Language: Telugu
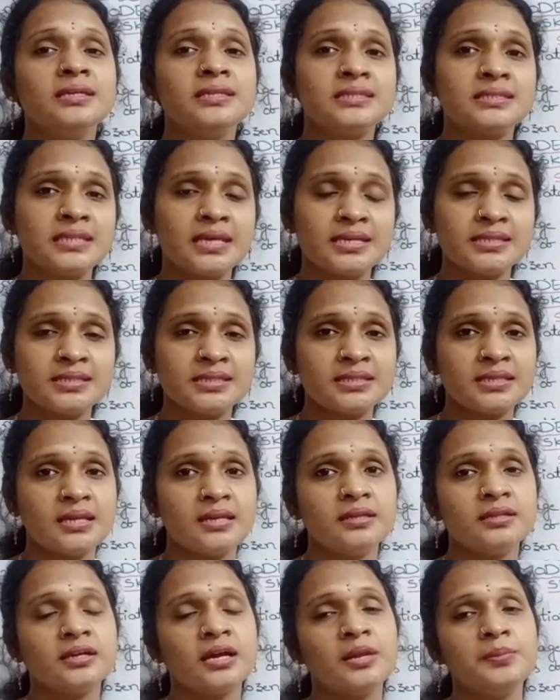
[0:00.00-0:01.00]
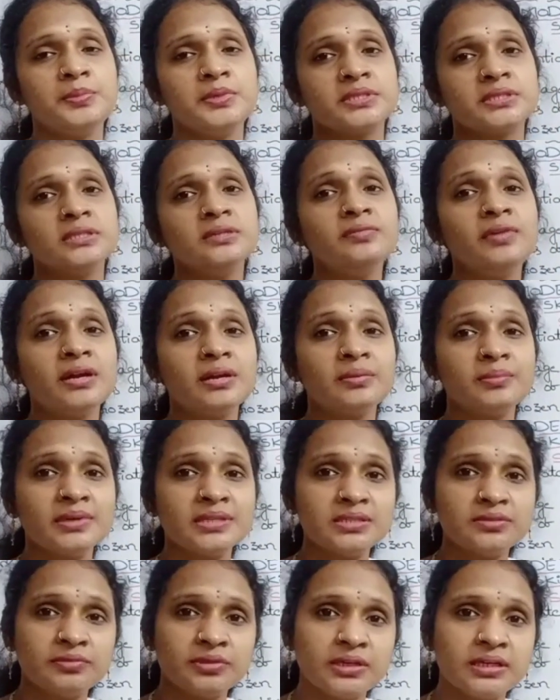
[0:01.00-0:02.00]
స్టేజెస్ అనేది కనిపిస్తుంది వాటి
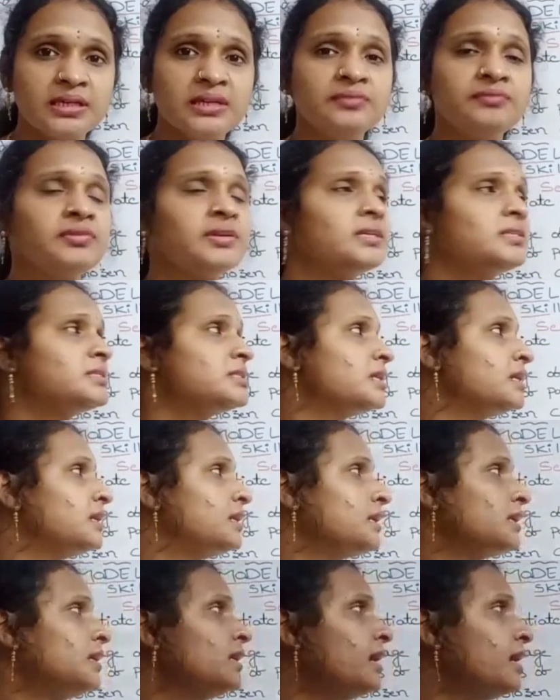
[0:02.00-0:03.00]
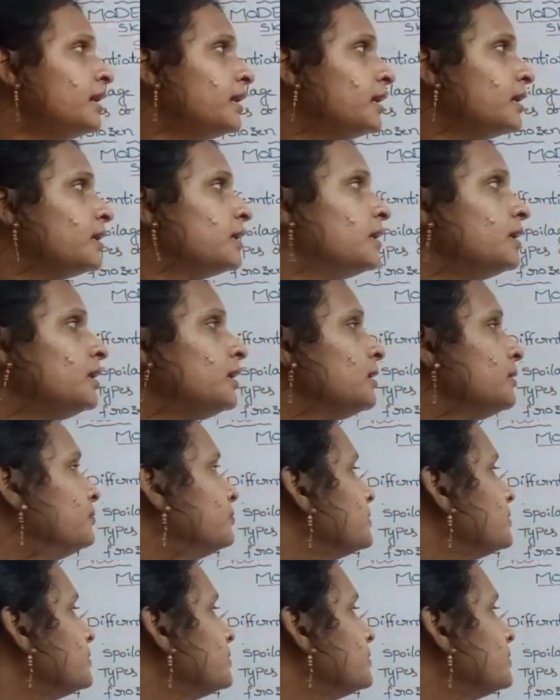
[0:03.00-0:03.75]
మధ్య ఉన్న డిఫరెన్స్ ఏంటని అడిగారండి